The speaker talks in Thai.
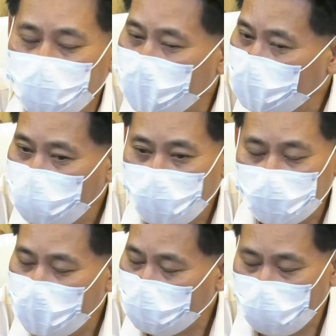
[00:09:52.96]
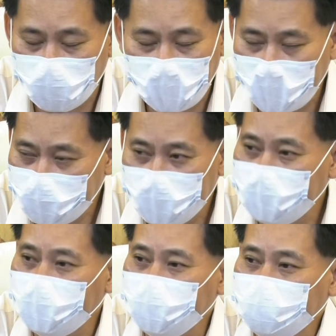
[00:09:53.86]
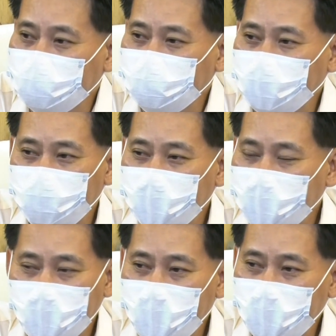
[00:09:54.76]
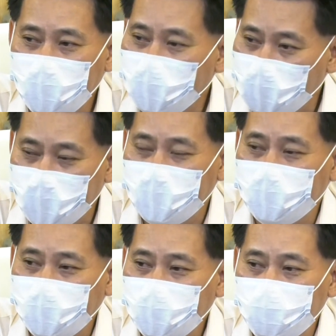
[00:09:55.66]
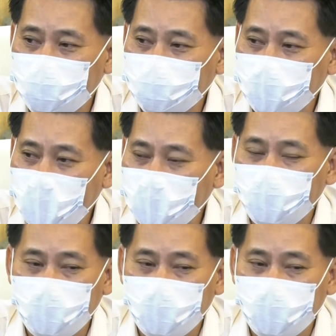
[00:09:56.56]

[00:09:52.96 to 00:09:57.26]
มันถูกต้องถูกแก้เยอะเลย มันไม่ใช่แก้น้อยๆเลย สังคมไทย